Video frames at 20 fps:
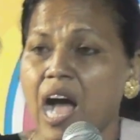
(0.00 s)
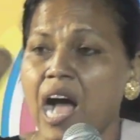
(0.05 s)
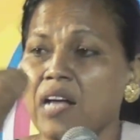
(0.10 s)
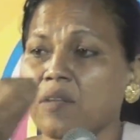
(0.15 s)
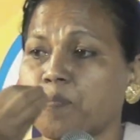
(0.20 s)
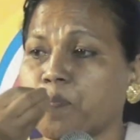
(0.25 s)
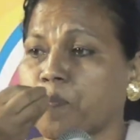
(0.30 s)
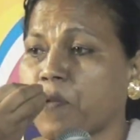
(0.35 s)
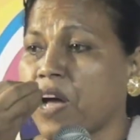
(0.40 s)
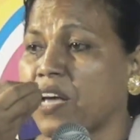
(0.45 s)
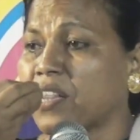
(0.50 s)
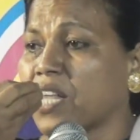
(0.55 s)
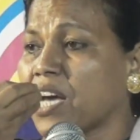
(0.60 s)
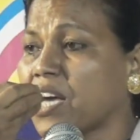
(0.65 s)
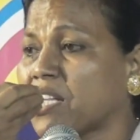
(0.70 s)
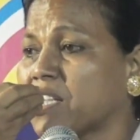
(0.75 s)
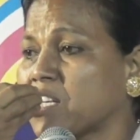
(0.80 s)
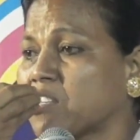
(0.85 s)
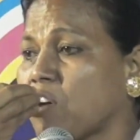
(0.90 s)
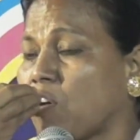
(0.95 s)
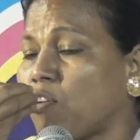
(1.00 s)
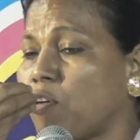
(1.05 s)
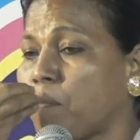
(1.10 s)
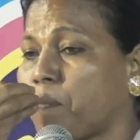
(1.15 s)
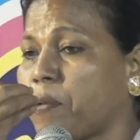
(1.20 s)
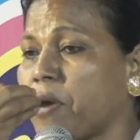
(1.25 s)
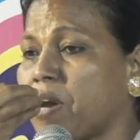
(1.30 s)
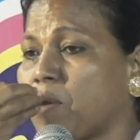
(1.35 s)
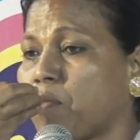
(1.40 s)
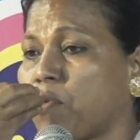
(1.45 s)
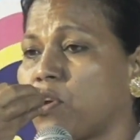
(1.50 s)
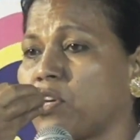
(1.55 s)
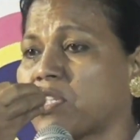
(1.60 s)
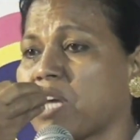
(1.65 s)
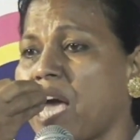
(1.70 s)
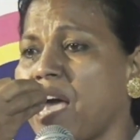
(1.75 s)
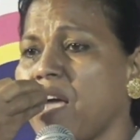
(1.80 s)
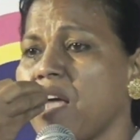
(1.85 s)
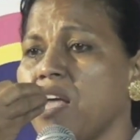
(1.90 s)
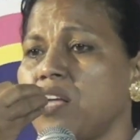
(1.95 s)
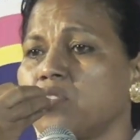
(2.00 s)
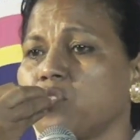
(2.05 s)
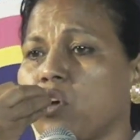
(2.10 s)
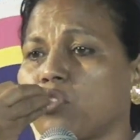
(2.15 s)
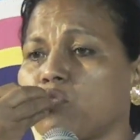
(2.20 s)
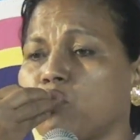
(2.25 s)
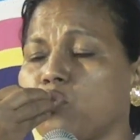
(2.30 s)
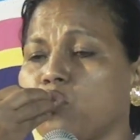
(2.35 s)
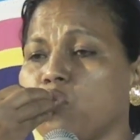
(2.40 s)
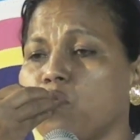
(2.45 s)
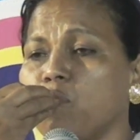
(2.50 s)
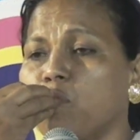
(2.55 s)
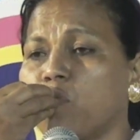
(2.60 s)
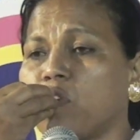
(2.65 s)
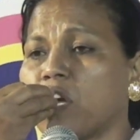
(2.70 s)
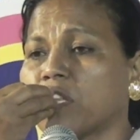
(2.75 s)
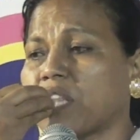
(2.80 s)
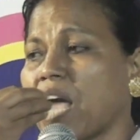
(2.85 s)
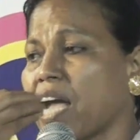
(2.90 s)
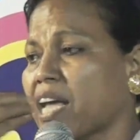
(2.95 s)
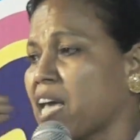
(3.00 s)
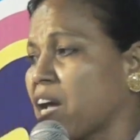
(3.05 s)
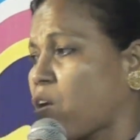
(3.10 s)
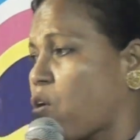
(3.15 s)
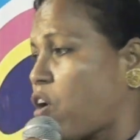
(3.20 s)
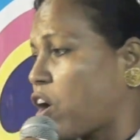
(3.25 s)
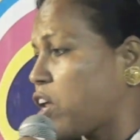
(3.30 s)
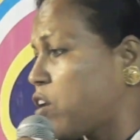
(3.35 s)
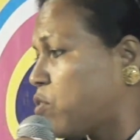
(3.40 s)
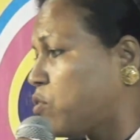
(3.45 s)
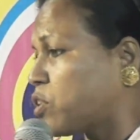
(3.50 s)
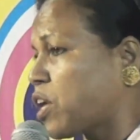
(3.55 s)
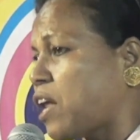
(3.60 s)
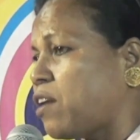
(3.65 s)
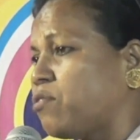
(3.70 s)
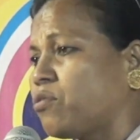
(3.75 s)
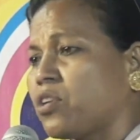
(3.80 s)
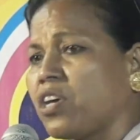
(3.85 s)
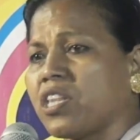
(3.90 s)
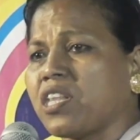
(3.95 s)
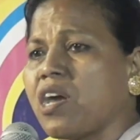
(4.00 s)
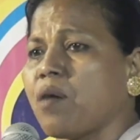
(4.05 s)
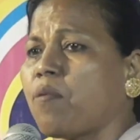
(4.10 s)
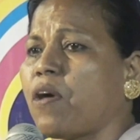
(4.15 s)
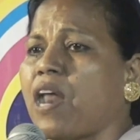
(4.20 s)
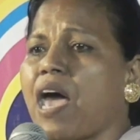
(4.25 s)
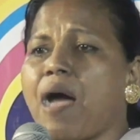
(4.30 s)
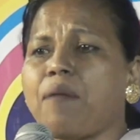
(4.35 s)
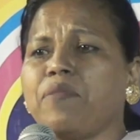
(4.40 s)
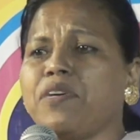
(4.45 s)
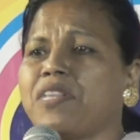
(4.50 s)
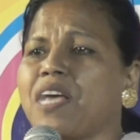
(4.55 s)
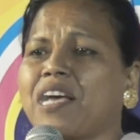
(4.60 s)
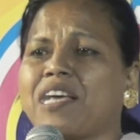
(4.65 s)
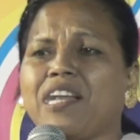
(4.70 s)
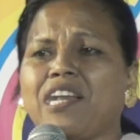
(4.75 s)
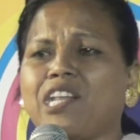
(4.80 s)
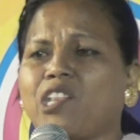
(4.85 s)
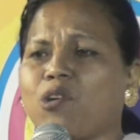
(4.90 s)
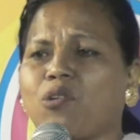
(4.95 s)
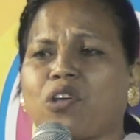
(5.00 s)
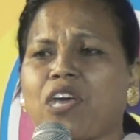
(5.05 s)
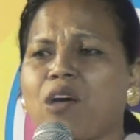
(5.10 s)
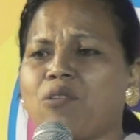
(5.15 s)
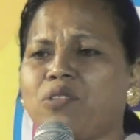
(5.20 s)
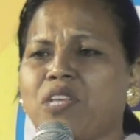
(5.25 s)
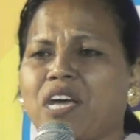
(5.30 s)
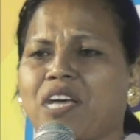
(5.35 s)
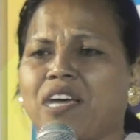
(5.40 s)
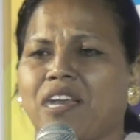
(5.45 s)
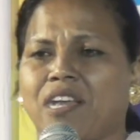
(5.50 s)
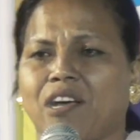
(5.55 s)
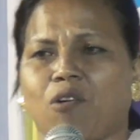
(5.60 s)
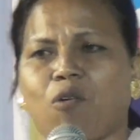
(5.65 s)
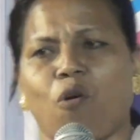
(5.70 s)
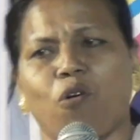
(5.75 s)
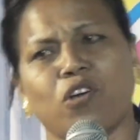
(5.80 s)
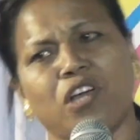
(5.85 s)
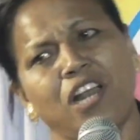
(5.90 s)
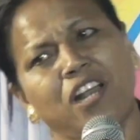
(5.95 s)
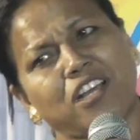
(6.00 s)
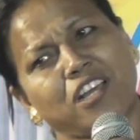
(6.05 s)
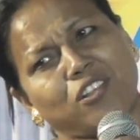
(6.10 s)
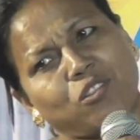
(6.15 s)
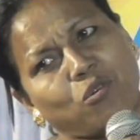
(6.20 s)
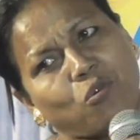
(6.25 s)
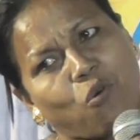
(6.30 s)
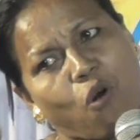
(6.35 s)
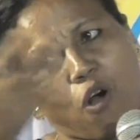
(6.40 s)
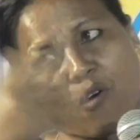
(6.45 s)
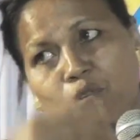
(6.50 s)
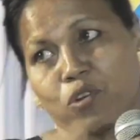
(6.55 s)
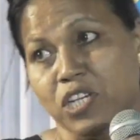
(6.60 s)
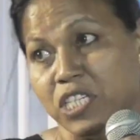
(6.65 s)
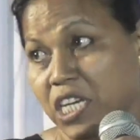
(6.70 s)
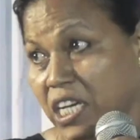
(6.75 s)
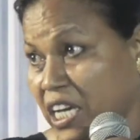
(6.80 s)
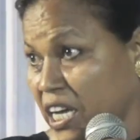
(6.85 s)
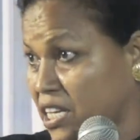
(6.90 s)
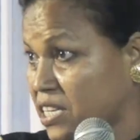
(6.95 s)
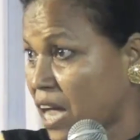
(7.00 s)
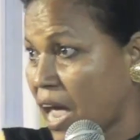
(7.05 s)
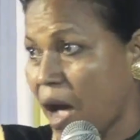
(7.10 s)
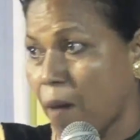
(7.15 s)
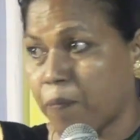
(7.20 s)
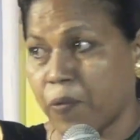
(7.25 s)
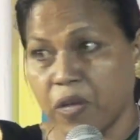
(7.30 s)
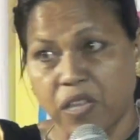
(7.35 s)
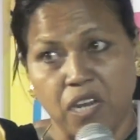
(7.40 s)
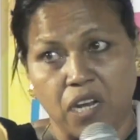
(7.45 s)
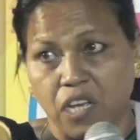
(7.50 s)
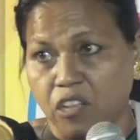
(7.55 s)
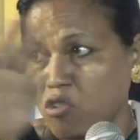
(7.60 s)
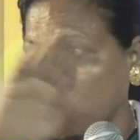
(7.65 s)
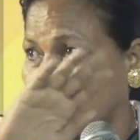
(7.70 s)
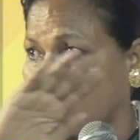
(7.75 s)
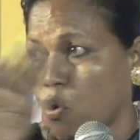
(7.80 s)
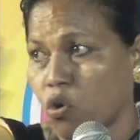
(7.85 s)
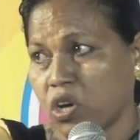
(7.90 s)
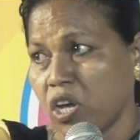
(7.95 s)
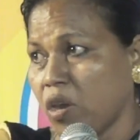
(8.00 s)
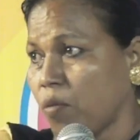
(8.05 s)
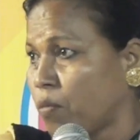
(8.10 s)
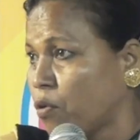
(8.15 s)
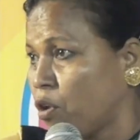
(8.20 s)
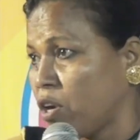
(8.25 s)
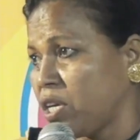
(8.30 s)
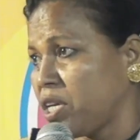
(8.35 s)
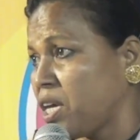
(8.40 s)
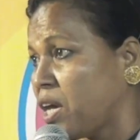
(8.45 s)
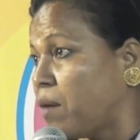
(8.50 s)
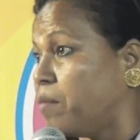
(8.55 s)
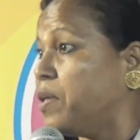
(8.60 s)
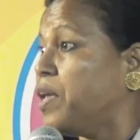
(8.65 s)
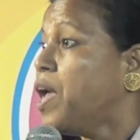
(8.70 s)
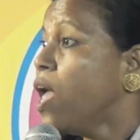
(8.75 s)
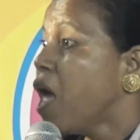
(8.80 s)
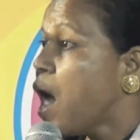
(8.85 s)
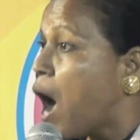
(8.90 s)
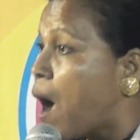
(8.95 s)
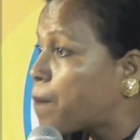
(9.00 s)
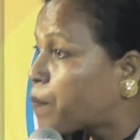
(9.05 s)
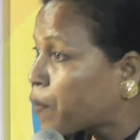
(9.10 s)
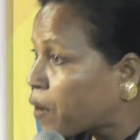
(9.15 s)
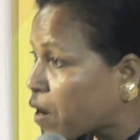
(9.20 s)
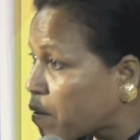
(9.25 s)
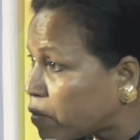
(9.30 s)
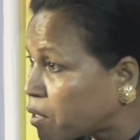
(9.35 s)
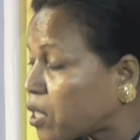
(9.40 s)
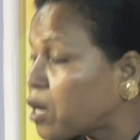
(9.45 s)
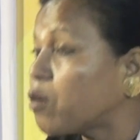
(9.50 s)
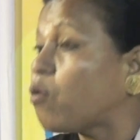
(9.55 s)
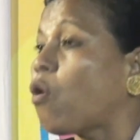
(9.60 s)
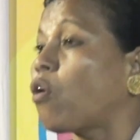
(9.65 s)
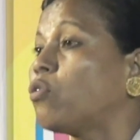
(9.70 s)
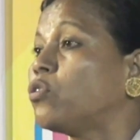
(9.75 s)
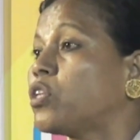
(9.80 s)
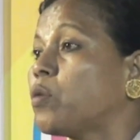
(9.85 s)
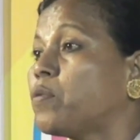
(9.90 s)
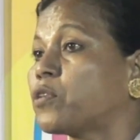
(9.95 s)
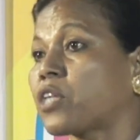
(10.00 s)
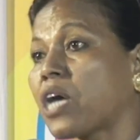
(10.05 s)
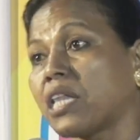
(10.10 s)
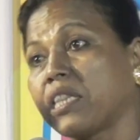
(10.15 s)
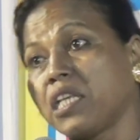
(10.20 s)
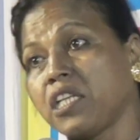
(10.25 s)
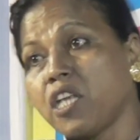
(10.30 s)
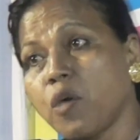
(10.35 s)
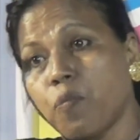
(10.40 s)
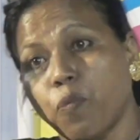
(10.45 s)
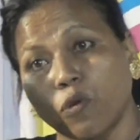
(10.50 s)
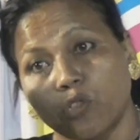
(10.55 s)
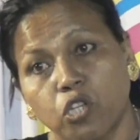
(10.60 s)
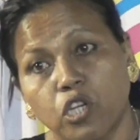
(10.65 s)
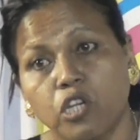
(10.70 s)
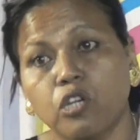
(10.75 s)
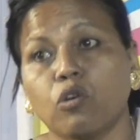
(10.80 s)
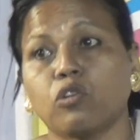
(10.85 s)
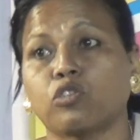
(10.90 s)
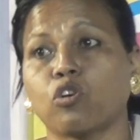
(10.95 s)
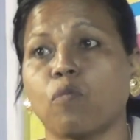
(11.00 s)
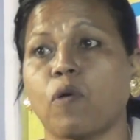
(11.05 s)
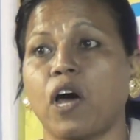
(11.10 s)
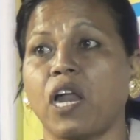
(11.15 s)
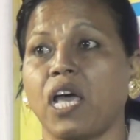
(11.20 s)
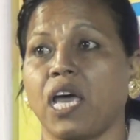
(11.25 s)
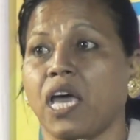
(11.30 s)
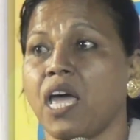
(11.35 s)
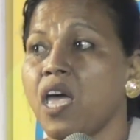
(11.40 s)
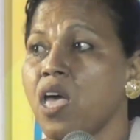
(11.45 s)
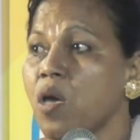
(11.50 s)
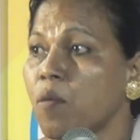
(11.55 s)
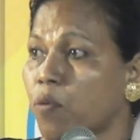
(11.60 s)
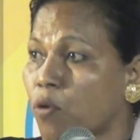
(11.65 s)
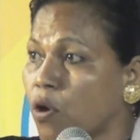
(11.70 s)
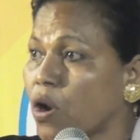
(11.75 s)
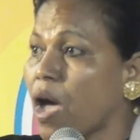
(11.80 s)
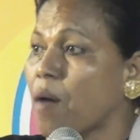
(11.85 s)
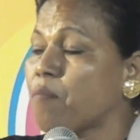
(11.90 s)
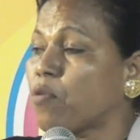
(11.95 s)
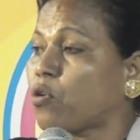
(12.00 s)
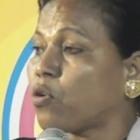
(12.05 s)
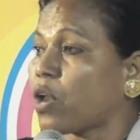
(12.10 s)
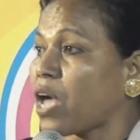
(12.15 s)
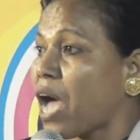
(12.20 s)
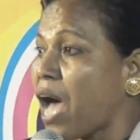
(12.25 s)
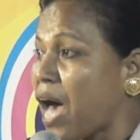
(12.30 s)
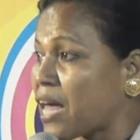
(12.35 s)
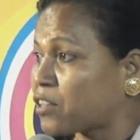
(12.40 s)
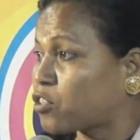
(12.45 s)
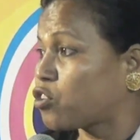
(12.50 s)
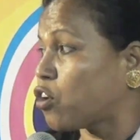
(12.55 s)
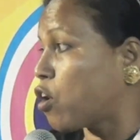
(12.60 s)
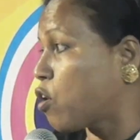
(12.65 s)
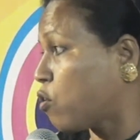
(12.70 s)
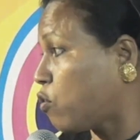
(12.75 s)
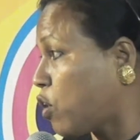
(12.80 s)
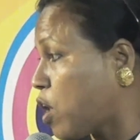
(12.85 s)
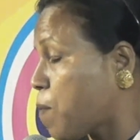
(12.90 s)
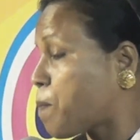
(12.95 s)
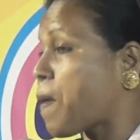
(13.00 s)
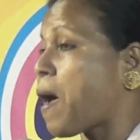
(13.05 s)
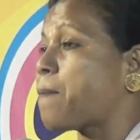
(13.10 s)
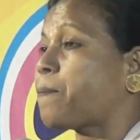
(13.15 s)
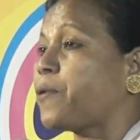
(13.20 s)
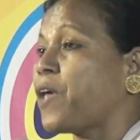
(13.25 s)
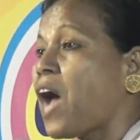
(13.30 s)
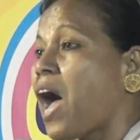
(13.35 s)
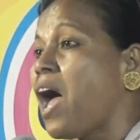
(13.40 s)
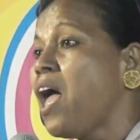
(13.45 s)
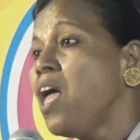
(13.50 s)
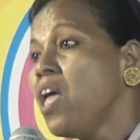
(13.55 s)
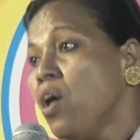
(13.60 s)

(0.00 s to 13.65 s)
আর খেতে খেতে যখন পেট ভরে যায় যতটুকু মুখে থাকে খড়ের গোদায় লুকিয়ে দিয়ে বলে আমি দেখিনি তো কেউ দেখেনি কোকিল কিন্তু কখন এসে খেয়ে যায় আপনাদের কিন্তু কোকিল বলিনি আমি আপনারা আমাদের গণদেবতা দিদি প্রতিনিয়ত বলে প্রণাম করে হাত জড়ো করে পাপিয়া